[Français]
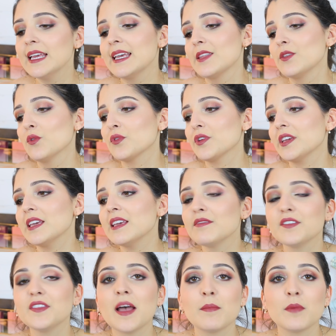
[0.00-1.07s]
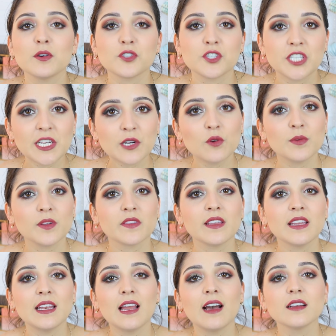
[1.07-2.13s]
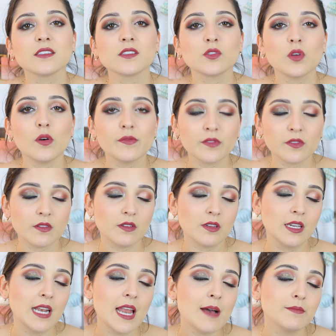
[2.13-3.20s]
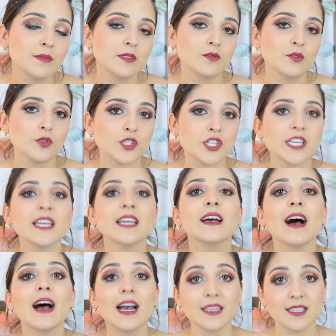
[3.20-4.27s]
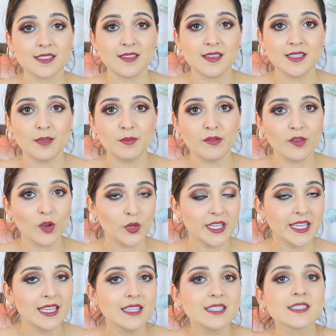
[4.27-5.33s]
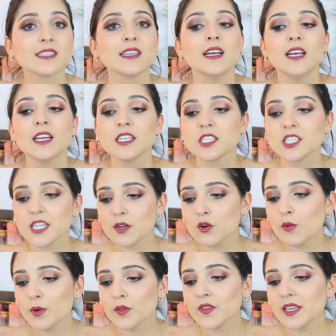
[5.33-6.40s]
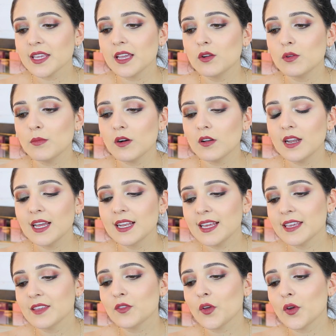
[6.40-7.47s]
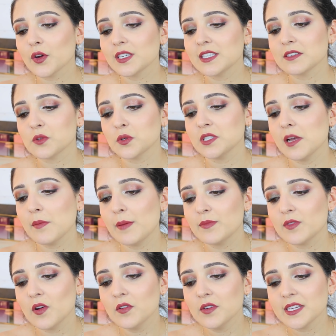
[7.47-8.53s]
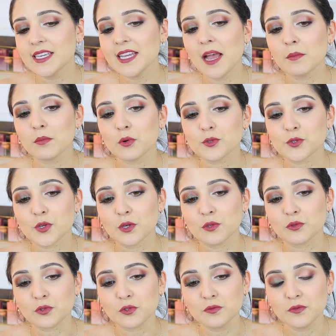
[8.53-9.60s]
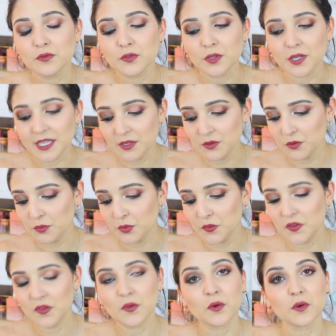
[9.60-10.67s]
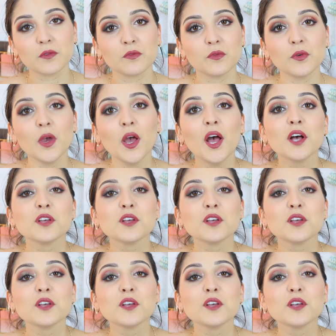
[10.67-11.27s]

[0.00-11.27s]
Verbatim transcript: et donc évidemment j'ai commandé la Soft Glam de chez Anastasia Beverly Hills. J'ai commandé également la lighter qui est sortie en même temps et un bronzer. Donc je vous ferai une petite revue